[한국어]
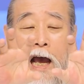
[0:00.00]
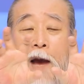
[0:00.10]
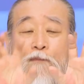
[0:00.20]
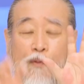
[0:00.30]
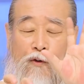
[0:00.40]

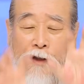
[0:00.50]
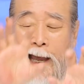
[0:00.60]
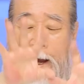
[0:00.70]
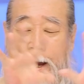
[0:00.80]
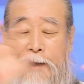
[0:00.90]
앞으로 다
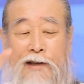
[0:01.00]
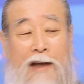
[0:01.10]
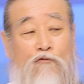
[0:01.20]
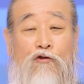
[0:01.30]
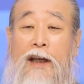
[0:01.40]

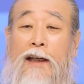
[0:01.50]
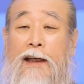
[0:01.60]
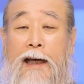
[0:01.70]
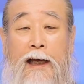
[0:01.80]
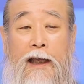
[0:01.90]
짜줄
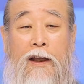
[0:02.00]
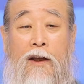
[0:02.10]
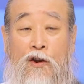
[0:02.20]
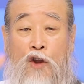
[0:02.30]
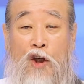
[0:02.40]
테니까
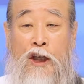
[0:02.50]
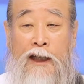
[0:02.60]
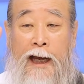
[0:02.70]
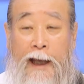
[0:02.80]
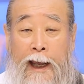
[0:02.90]
이걸
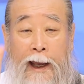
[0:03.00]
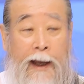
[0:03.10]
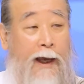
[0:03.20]
듣기나 해.